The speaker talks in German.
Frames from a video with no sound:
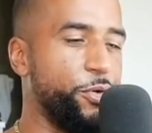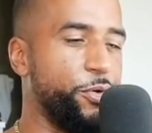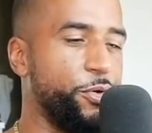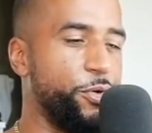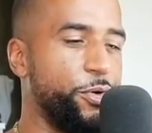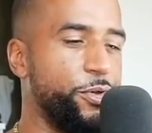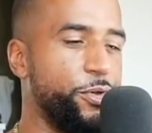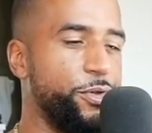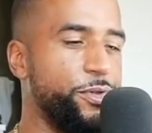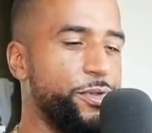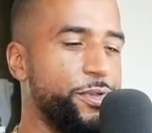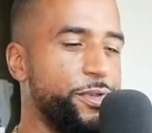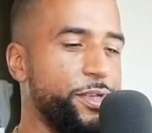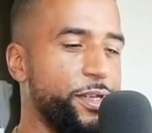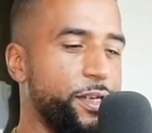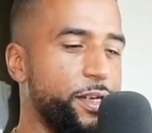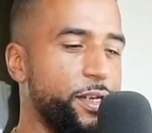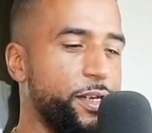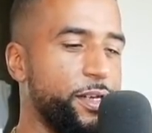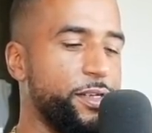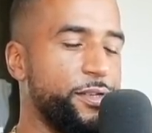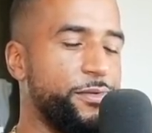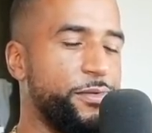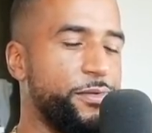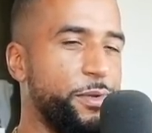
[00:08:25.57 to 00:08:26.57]
und
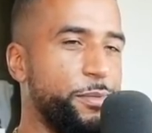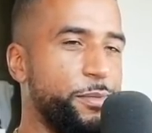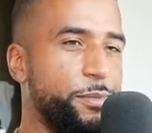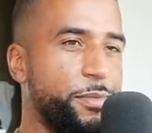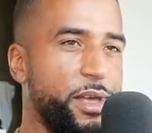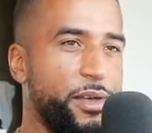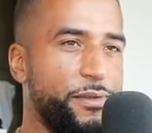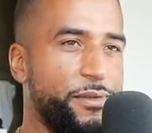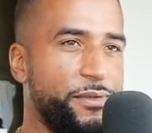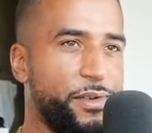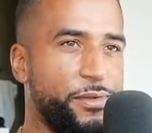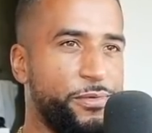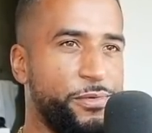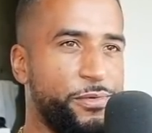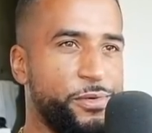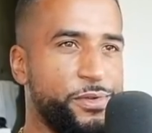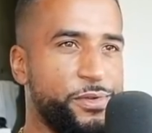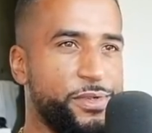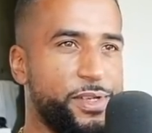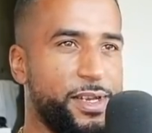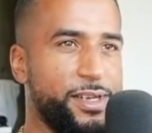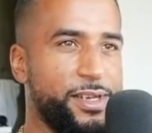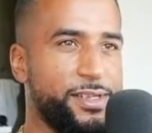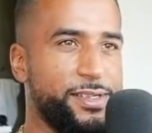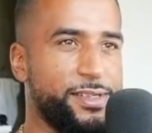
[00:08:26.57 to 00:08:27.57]
äh, das wird ein Mehrwert für
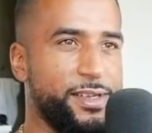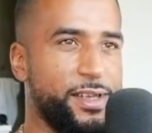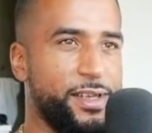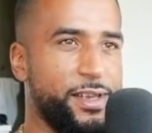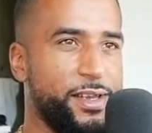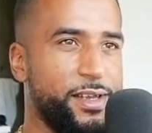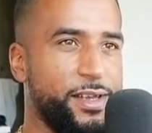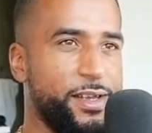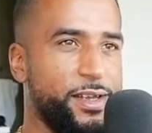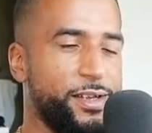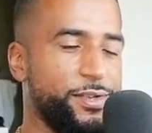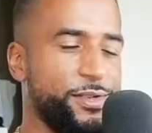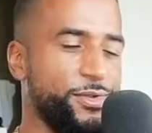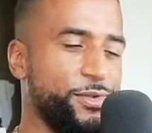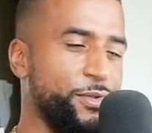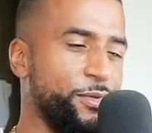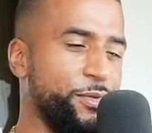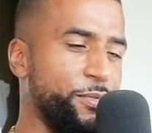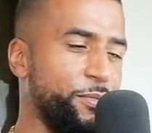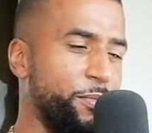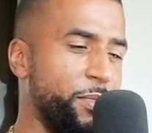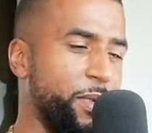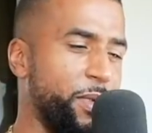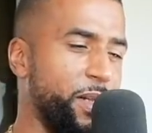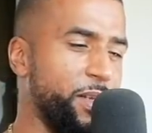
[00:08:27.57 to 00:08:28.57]
uns alle sein. Ja?
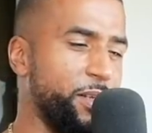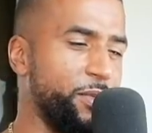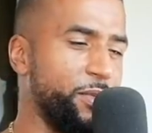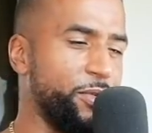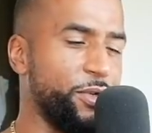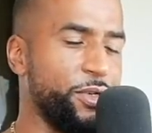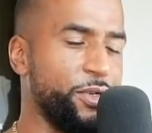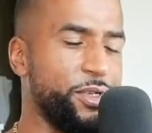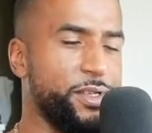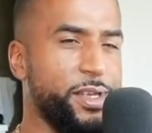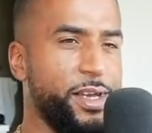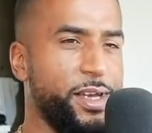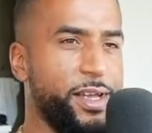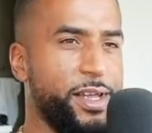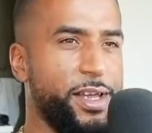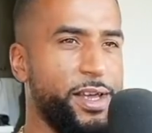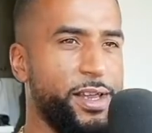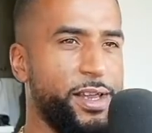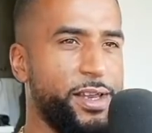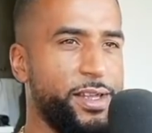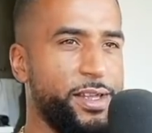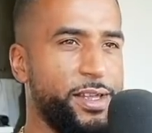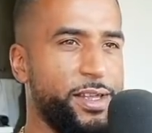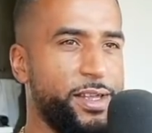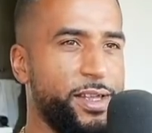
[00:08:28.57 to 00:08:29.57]
Also meldet euch da
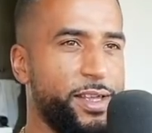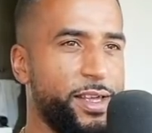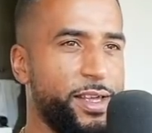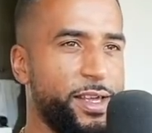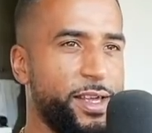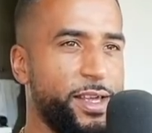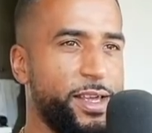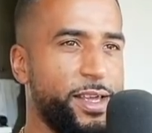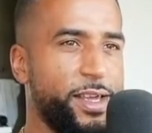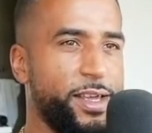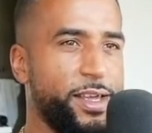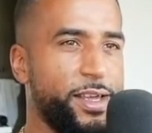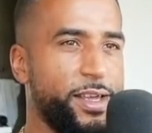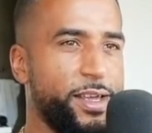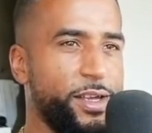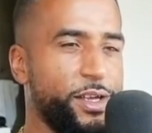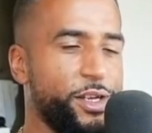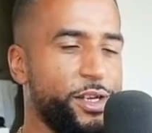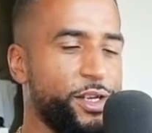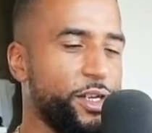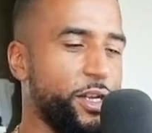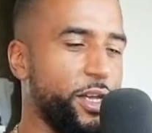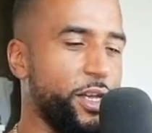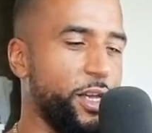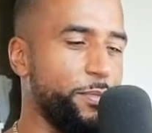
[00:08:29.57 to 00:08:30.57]
gerne,
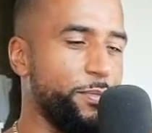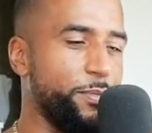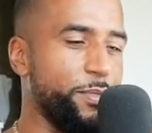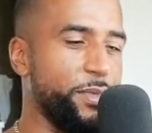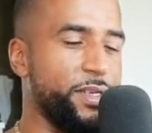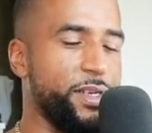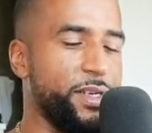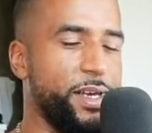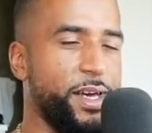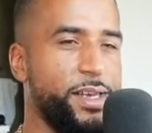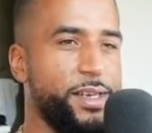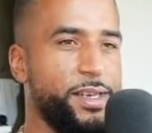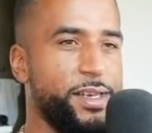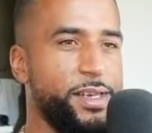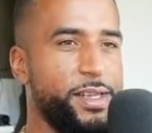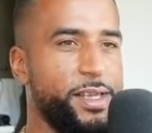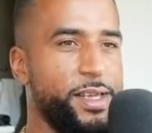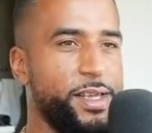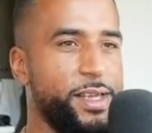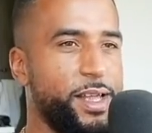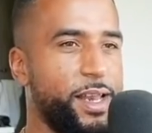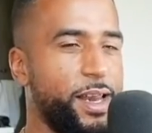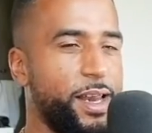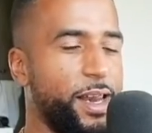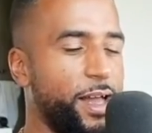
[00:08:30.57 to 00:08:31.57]
schreibt mich an.
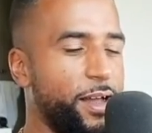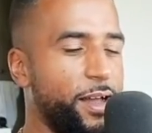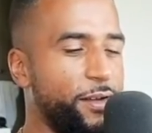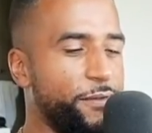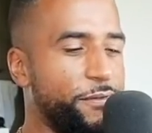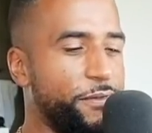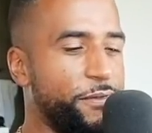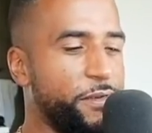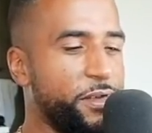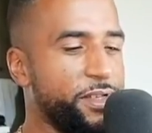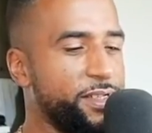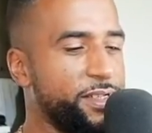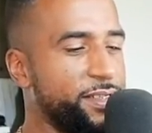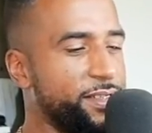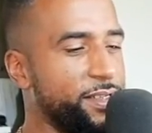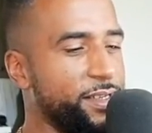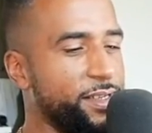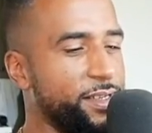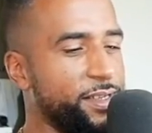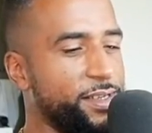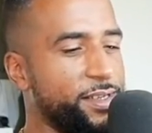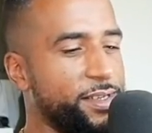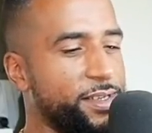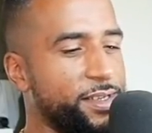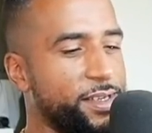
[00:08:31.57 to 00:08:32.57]

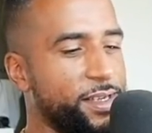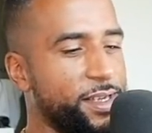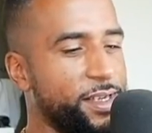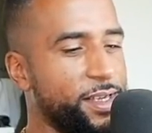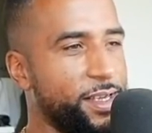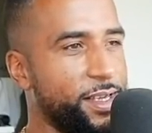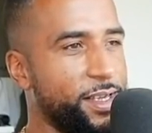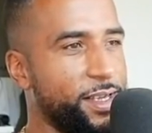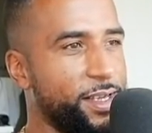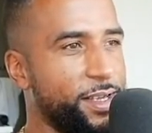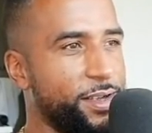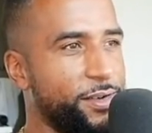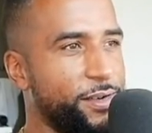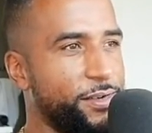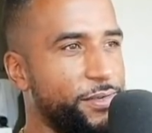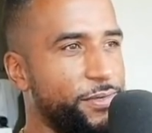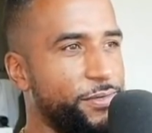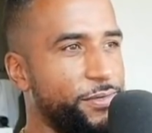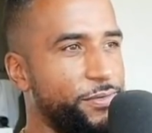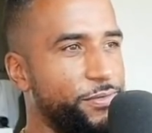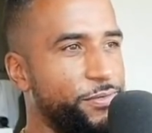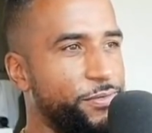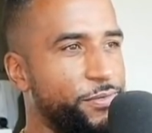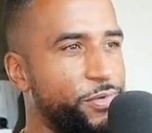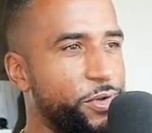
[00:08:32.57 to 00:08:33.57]
Langfristig
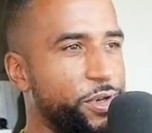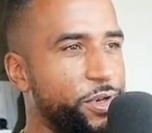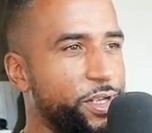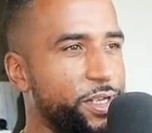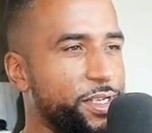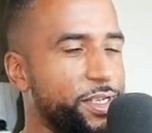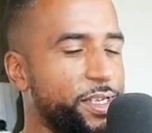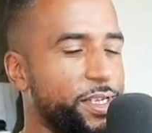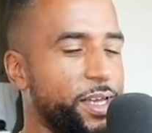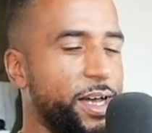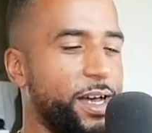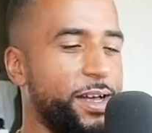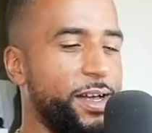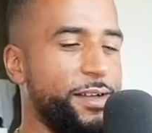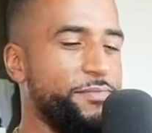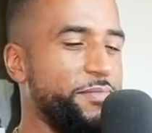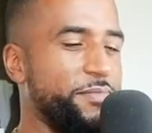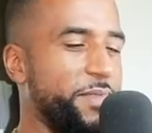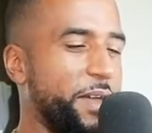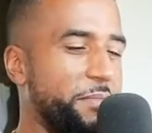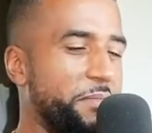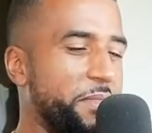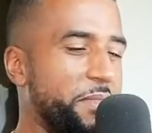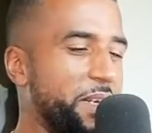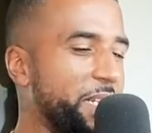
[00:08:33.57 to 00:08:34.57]
würde ich,
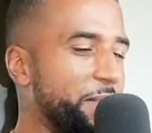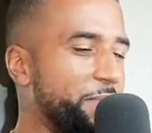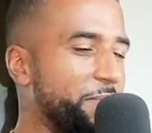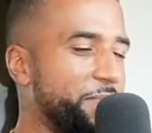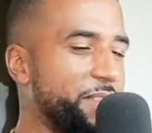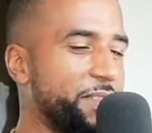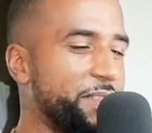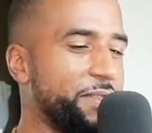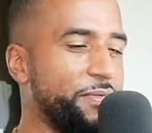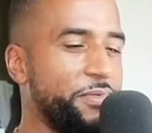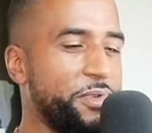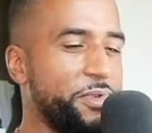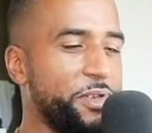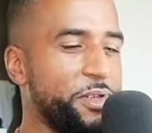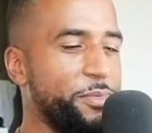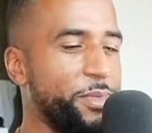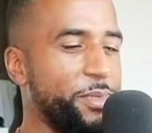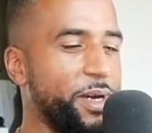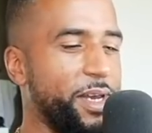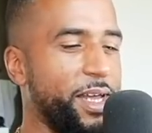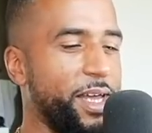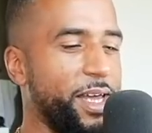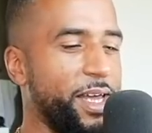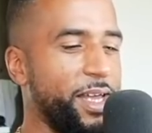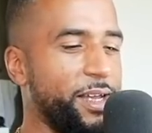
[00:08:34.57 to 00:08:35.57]
am liebsten würde ich
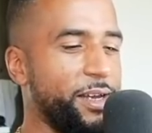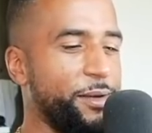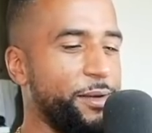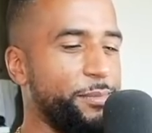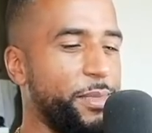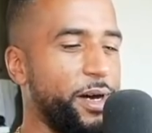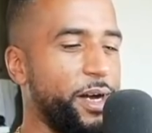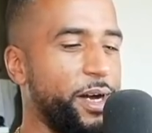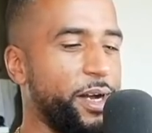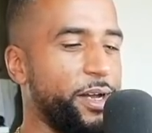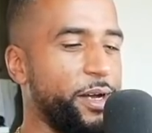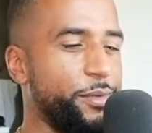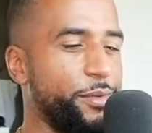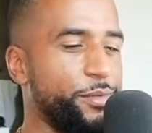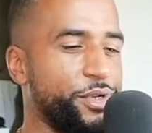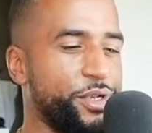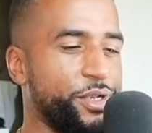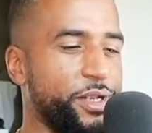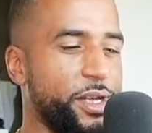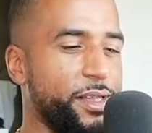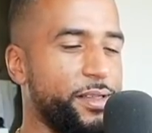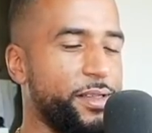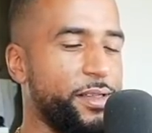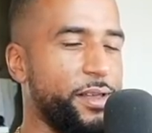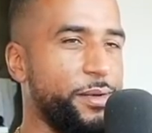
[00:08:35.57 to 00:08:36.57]
meine eigene Marke am
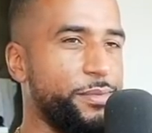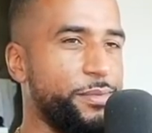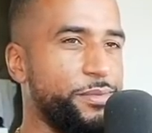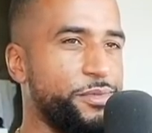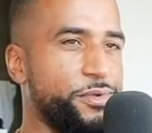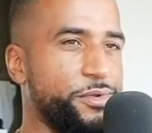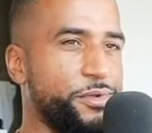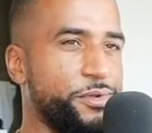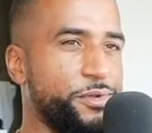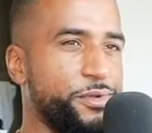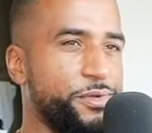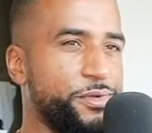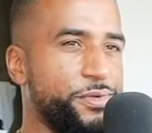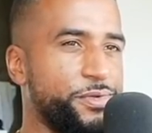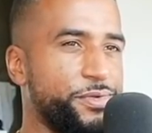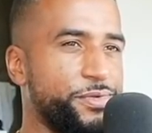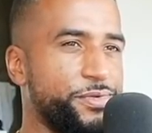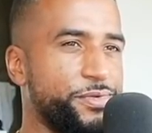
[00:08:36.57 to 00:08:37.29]
Start haben, so.